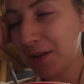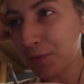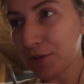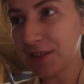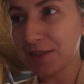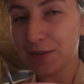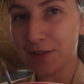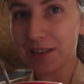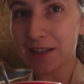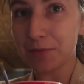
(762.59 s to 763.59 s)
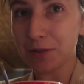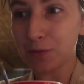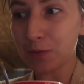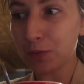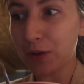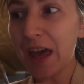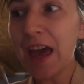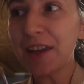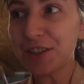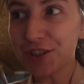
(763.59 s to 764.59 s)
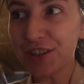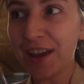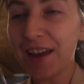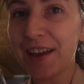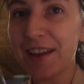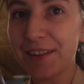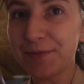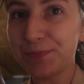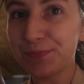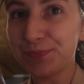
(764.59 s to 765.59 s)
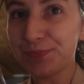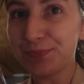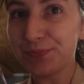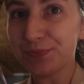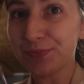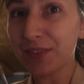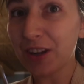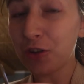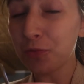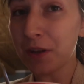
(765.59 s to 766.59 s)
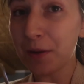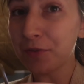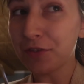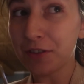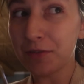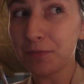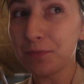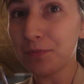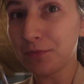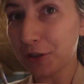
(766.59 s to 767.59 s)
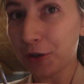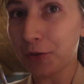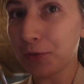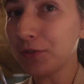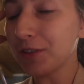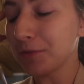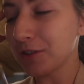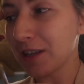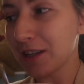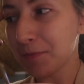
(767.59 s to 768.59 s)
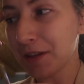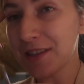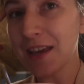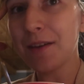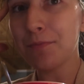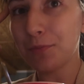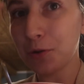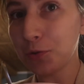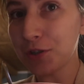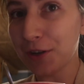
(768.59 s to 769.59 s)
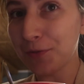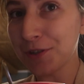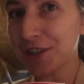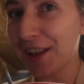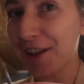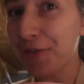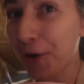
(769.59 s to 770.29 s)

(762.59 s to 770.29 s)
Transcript: może zdążę zanim się rozładuje, że Mm, odbieramy w tym tygodniu, tym co teraz będzie, klucze od mieszkania.